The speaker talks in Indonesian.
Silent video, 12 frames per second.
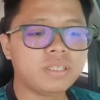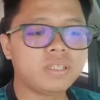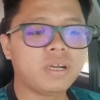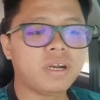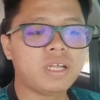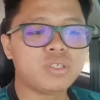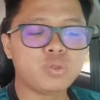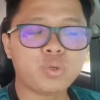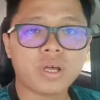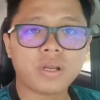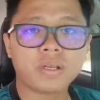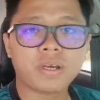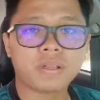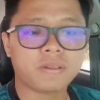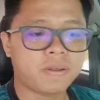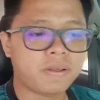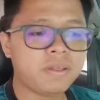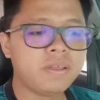keterlanjuran
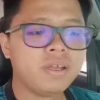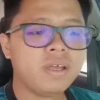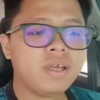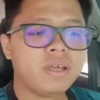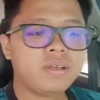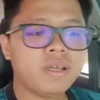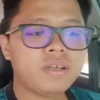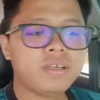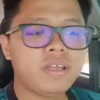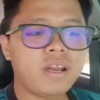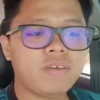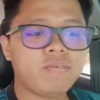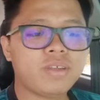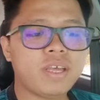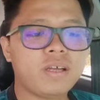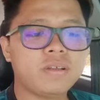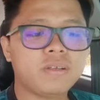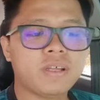kata, dan kilaf
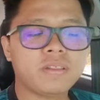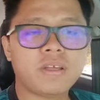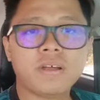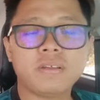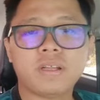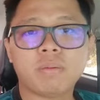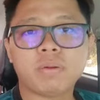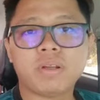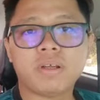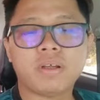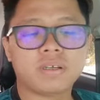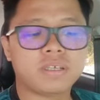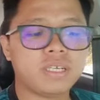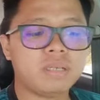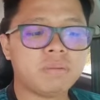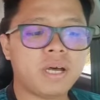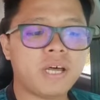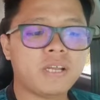yang datang daripada
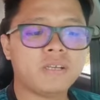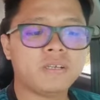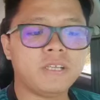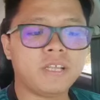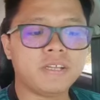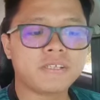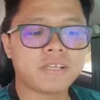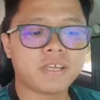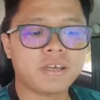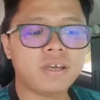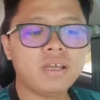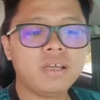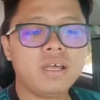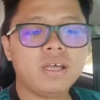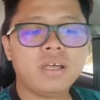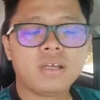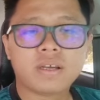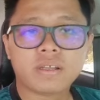kelemahan diri saya,
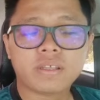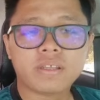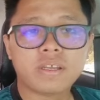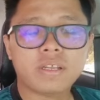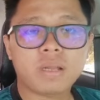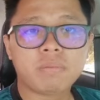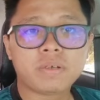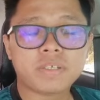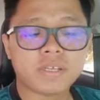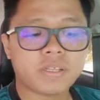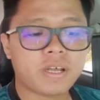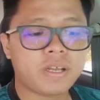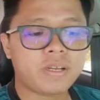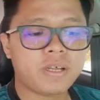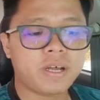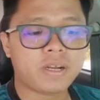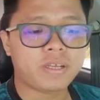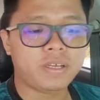katanya dalam kenyataan
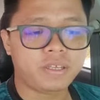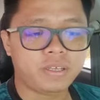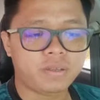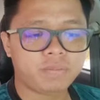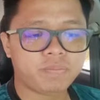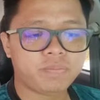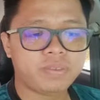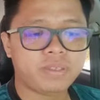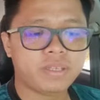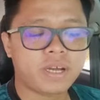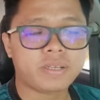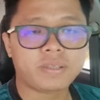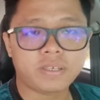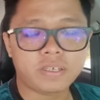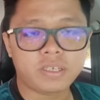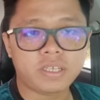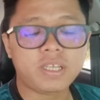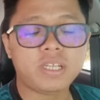hari ini.
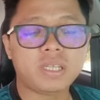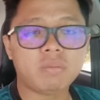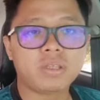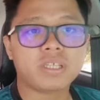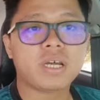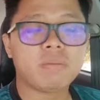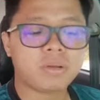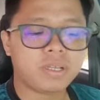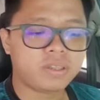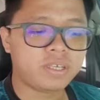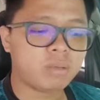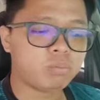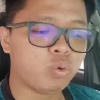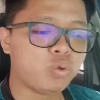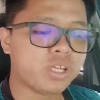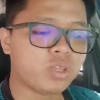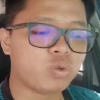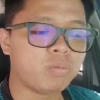Artikel ini diterbitkan pada 31
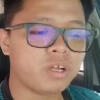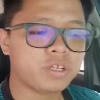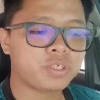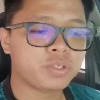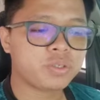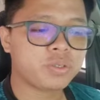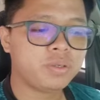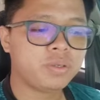Mac.